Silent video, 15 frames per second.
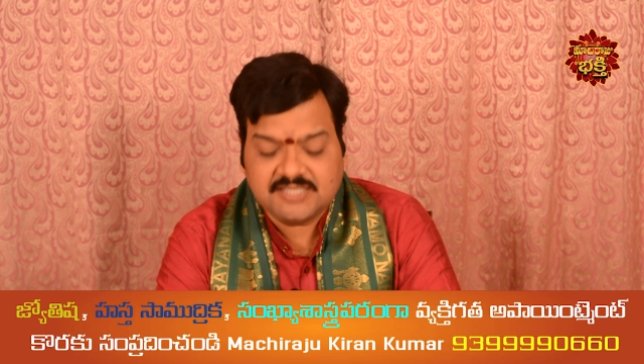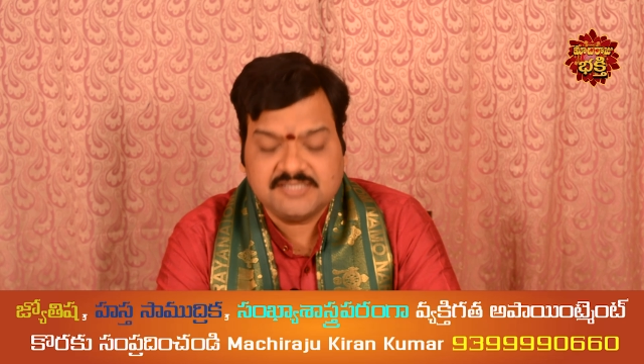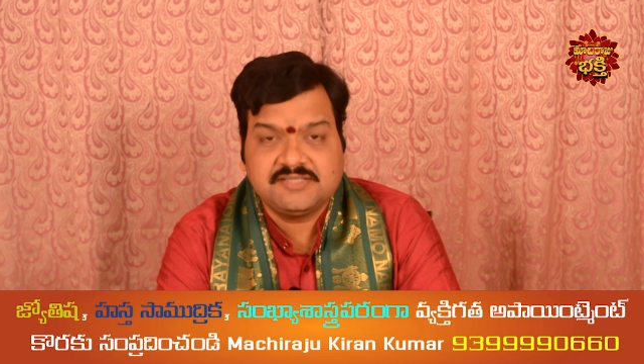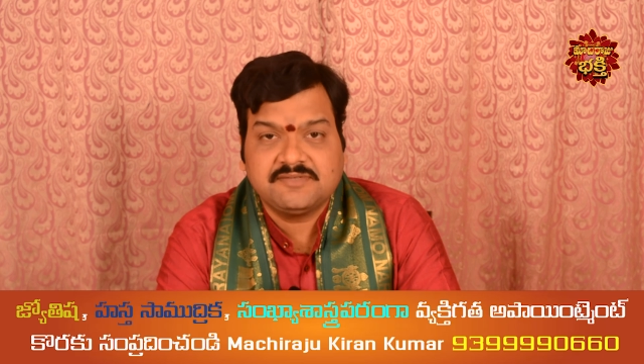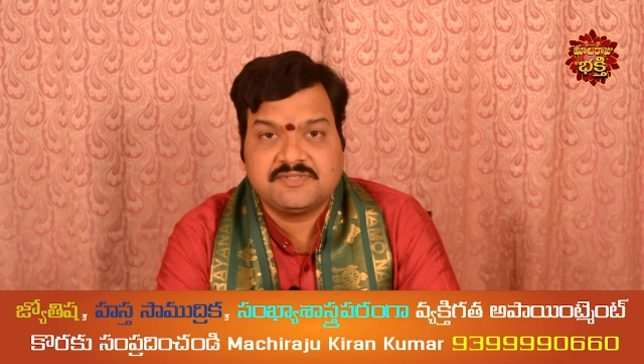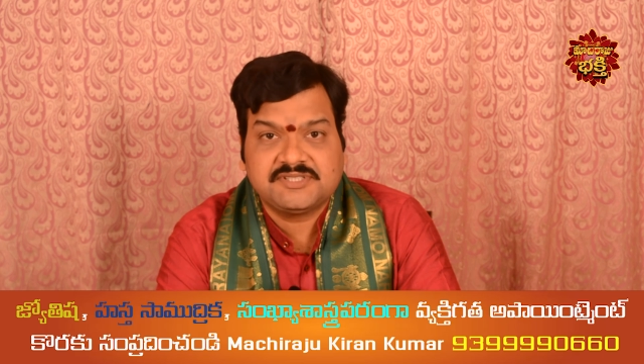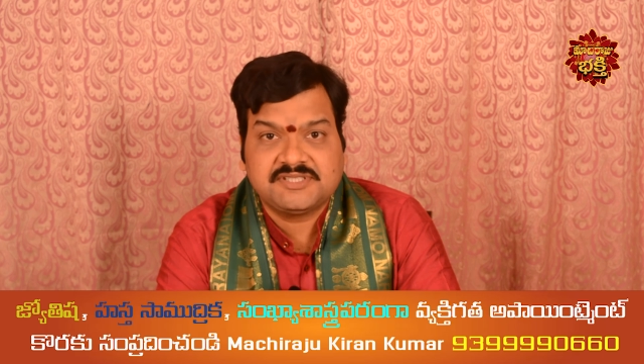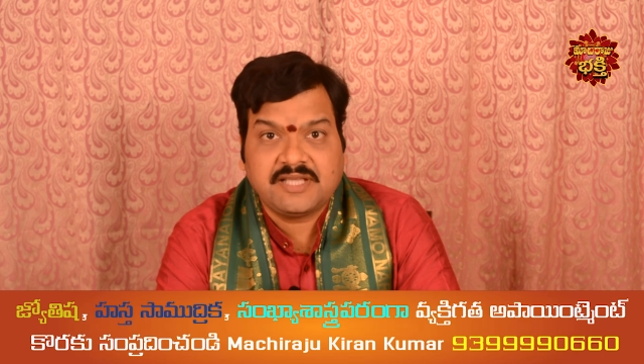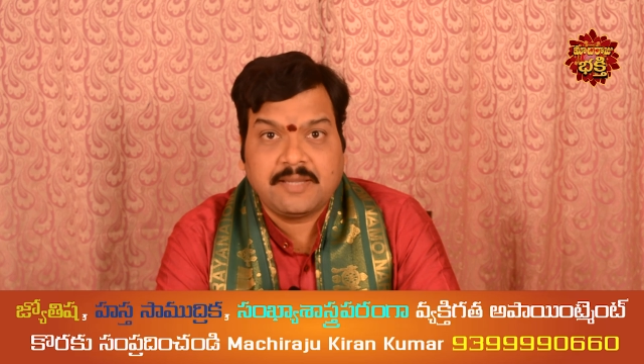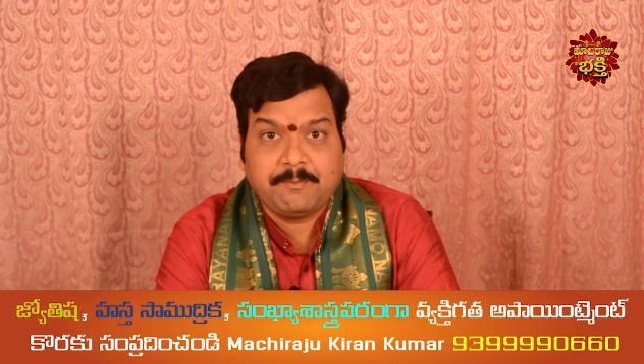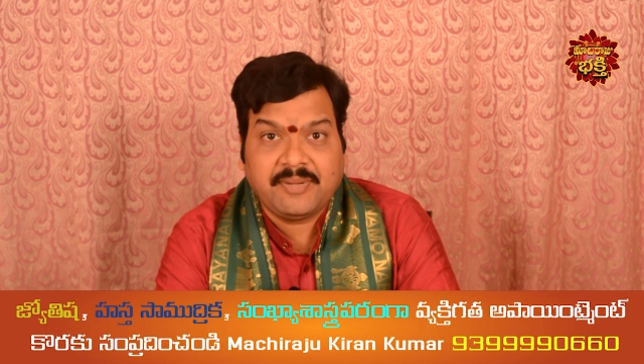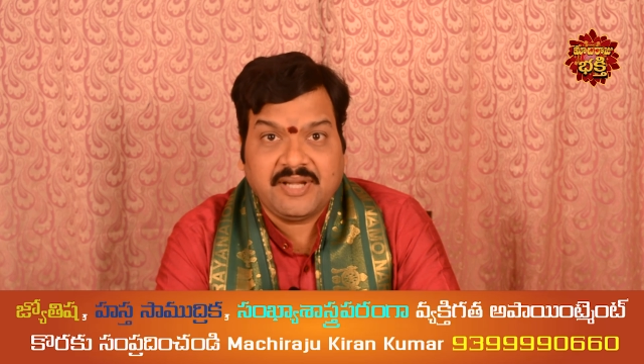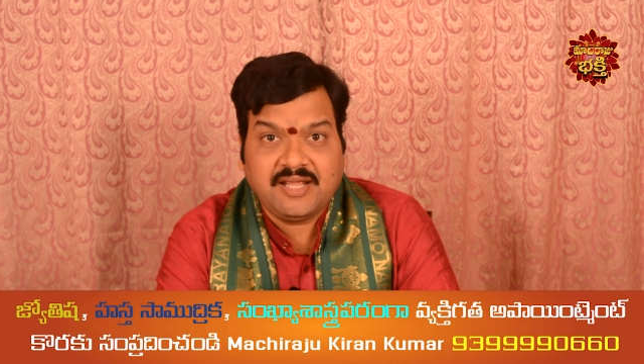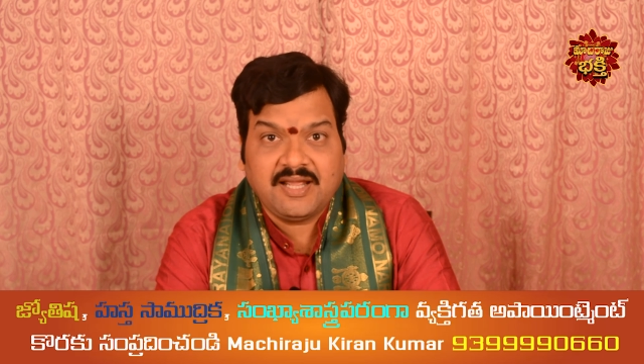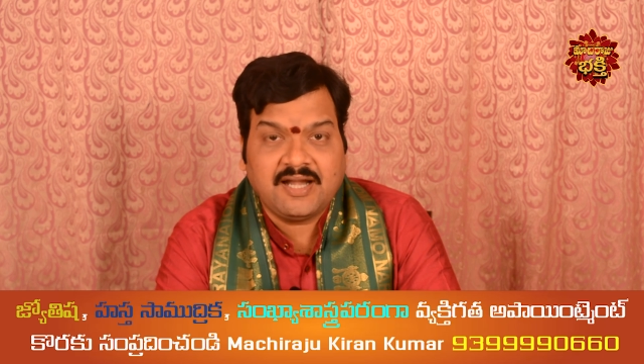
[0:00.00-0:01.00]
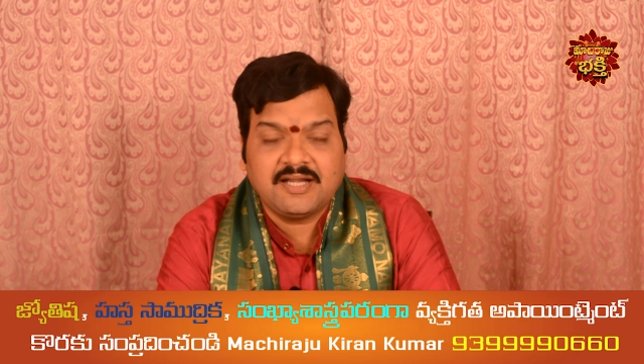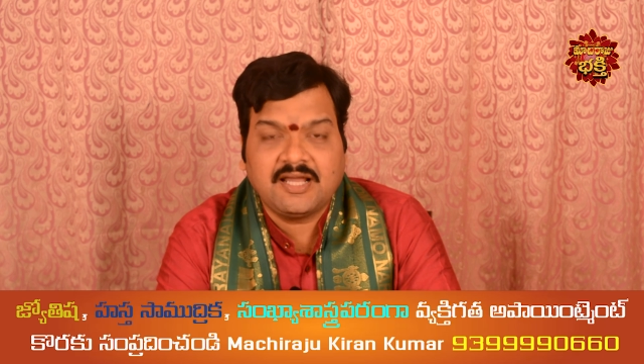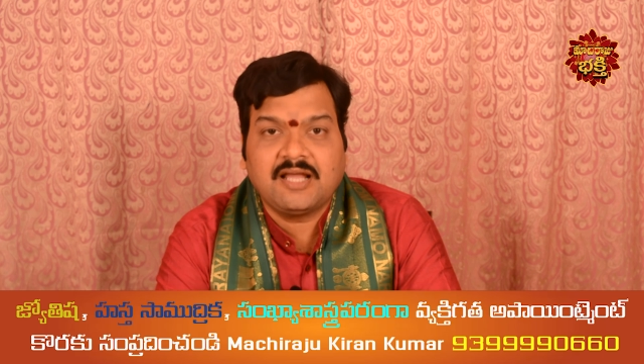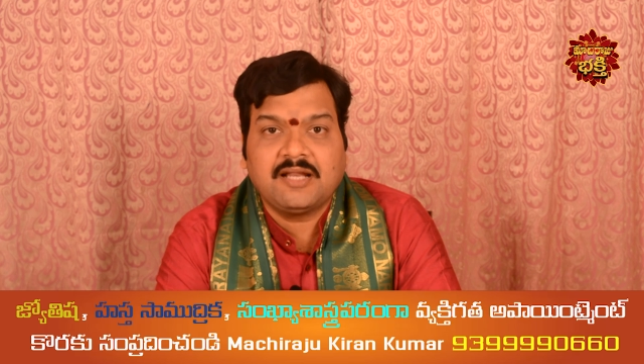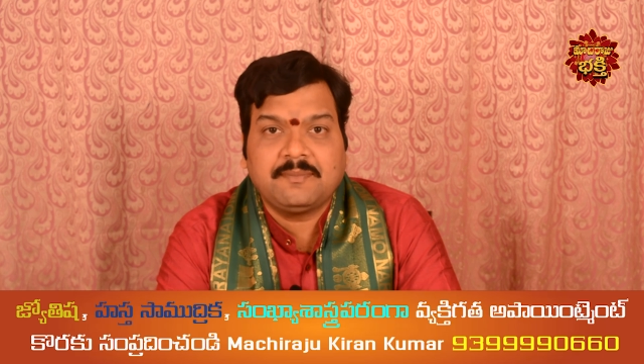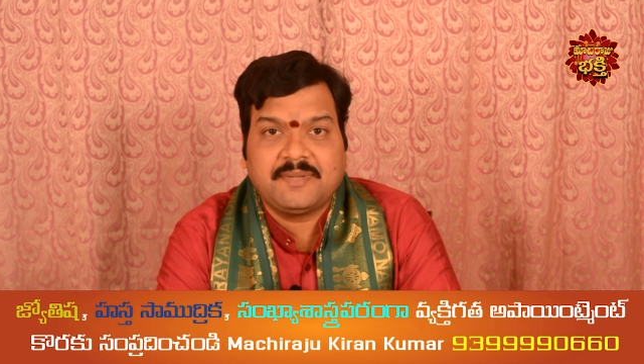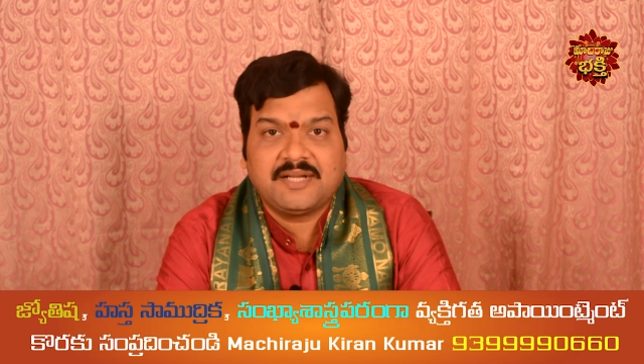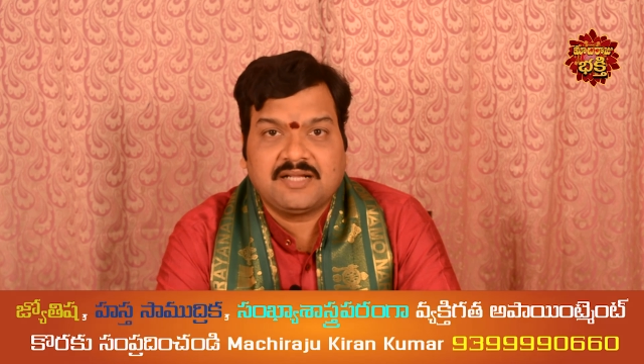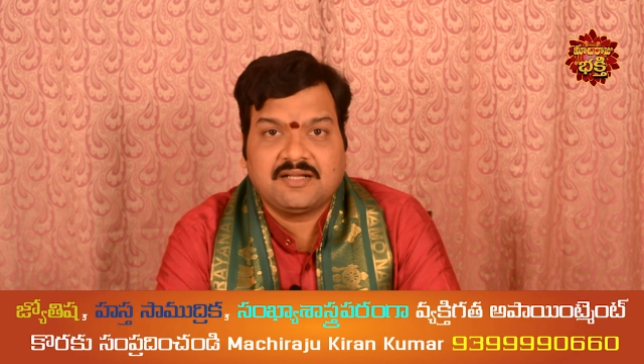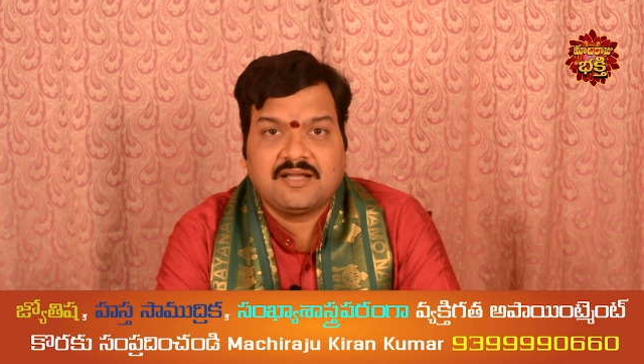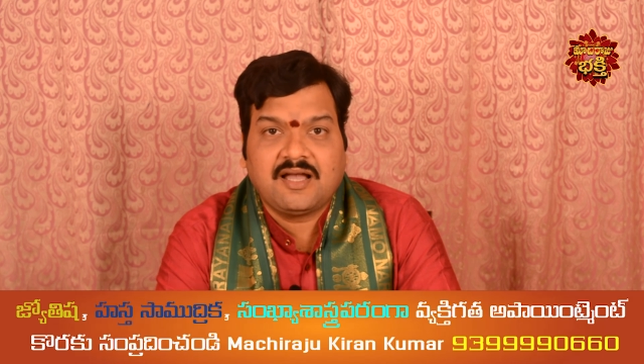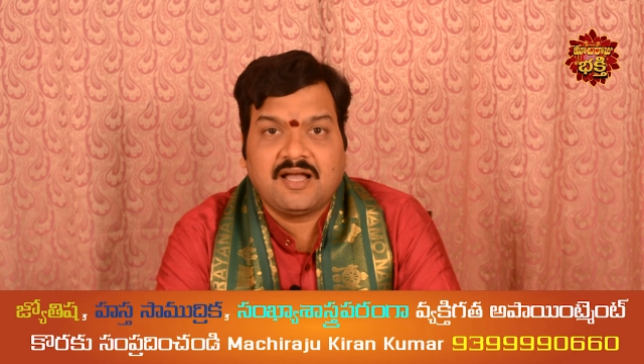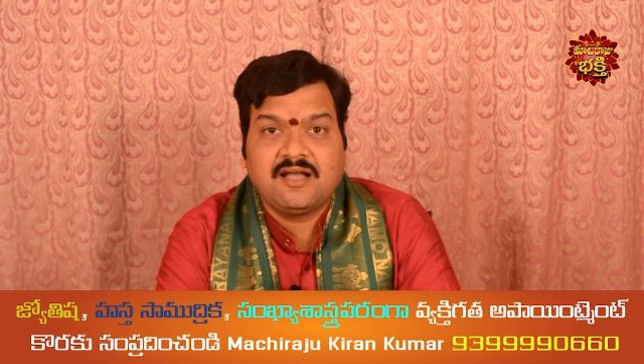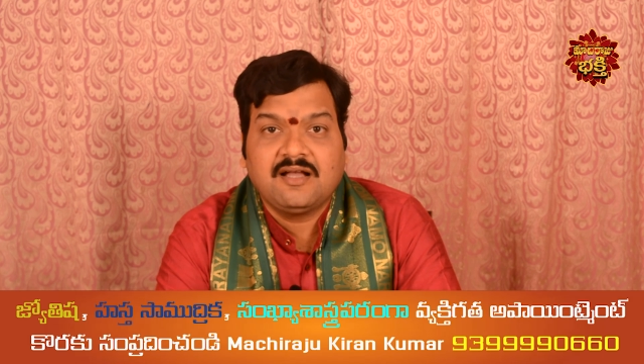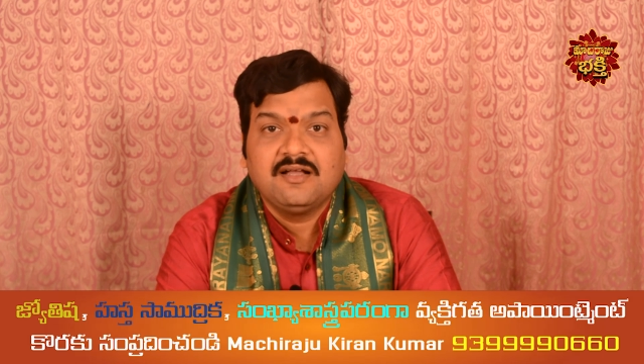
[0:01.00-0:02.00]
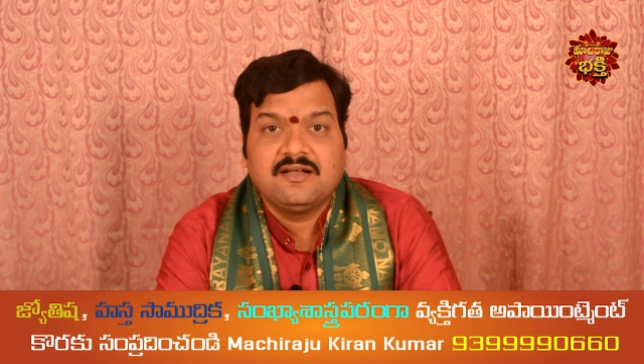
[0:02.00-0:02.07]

కలిసి వస్తే ప్రయాణాల పరంగా